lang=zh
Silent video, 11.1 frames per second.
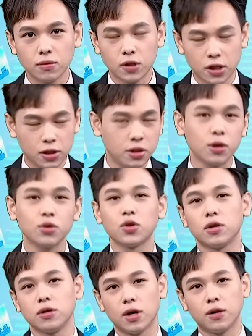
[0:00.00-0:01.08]
其实都赚
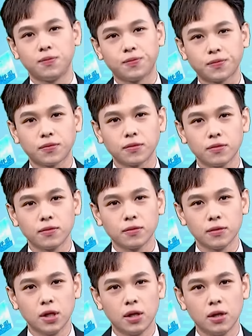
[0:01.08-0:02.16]
得到，
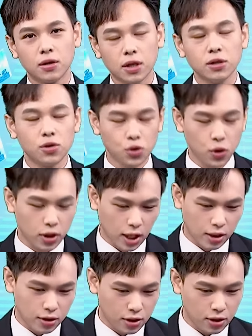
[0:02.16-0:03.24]
但是最难
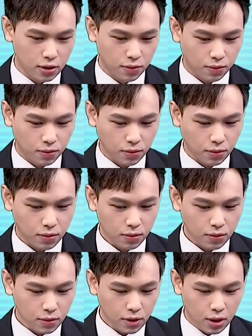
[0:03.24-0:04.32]
的是，
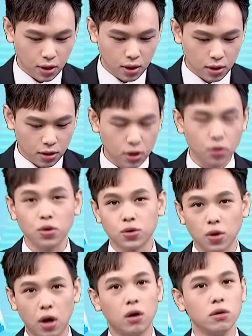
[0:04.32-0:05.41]
你如果说
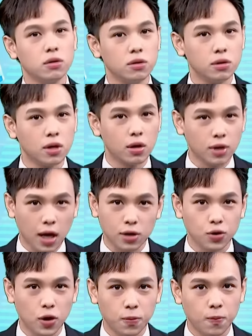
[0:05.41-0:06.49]
哦要大
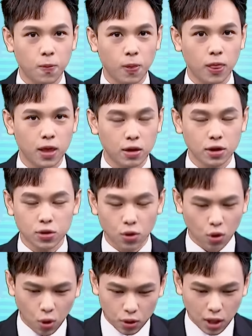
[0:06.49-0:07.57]
赚，要真的说
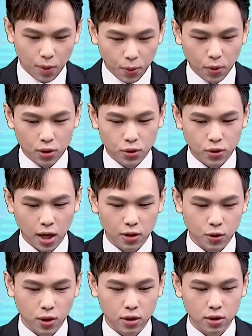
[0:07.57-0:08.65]
扩大部位去大
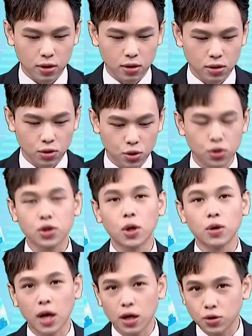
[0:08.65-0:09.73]
赚，去
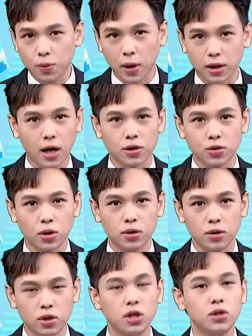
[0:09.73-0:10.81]
重压去买大赚，
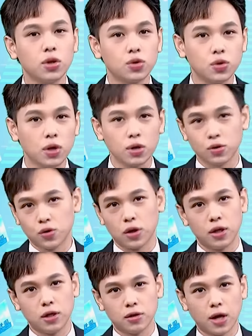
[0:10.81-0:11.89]
你就需要有专
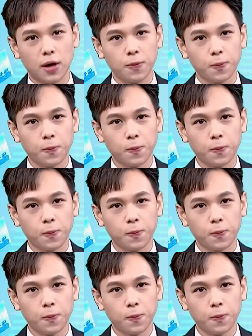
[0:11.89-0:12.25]
业的带。